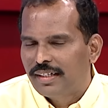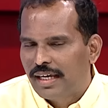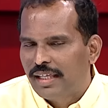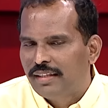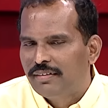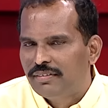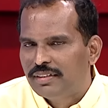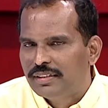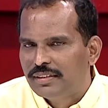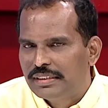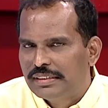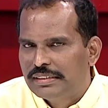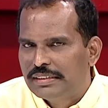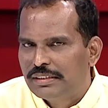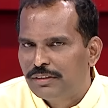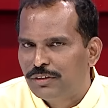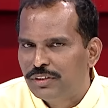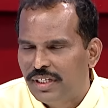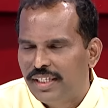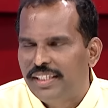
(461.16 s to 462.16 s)
அது வந்து
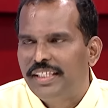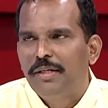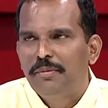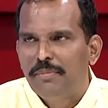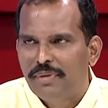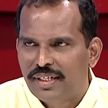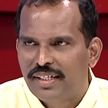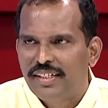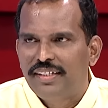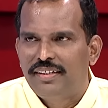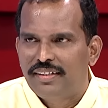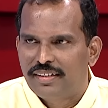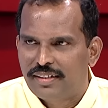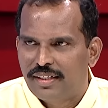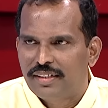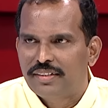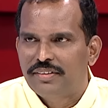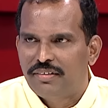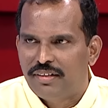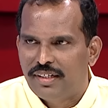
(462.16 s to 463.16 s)
கொஞ்சம் அதிகமாகிட்டு இருக்கு
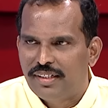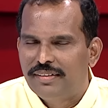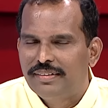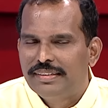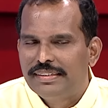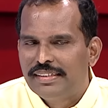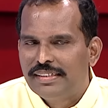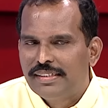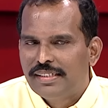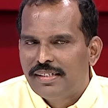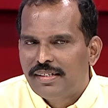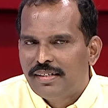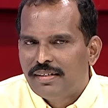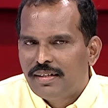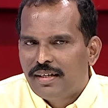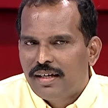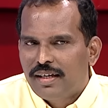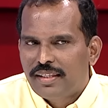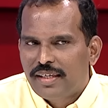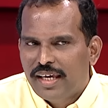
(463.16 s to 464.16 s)
ஆக்சுவலாக
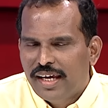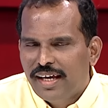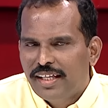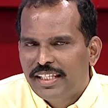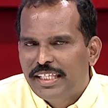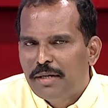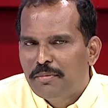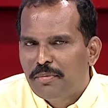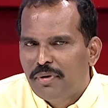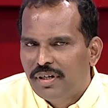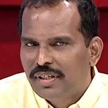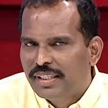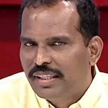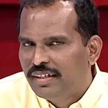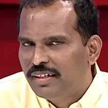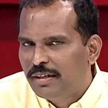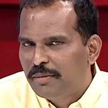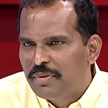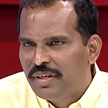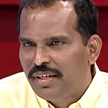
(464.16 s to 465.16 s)
அது ஏன் அதிகமாகுது
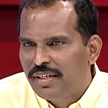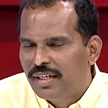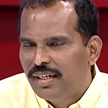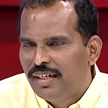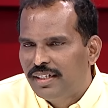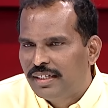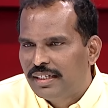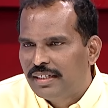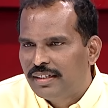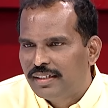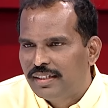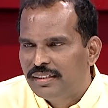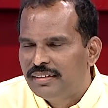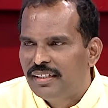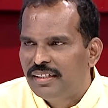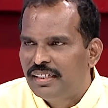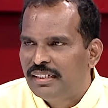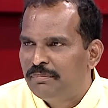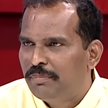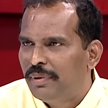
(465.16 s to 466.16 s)
அப்படின்னா
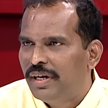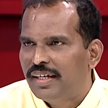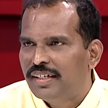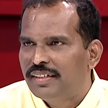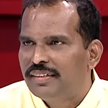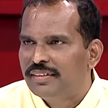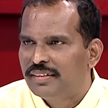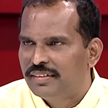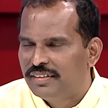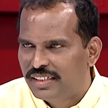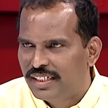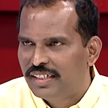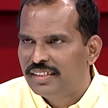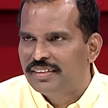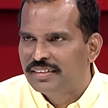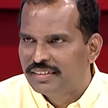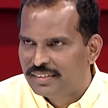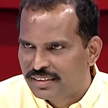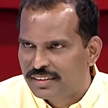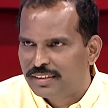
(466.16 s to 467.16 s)
எந்த பேரண்ட்ஸ்
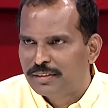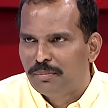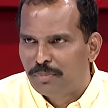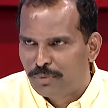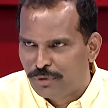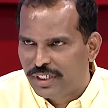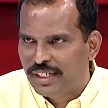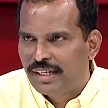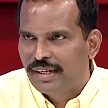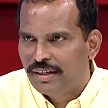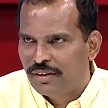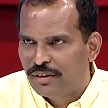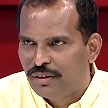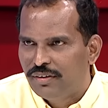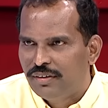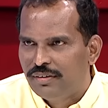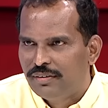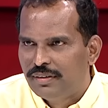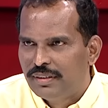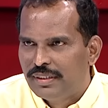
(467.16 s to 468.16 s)
எஜுகேஷன் சிஸ்டம் பிடிக்கலையோ
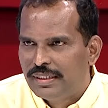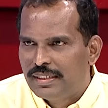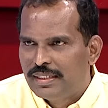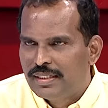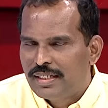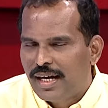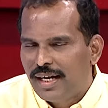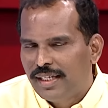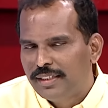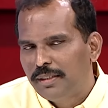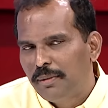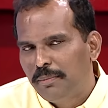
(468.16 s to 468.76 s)
அந்த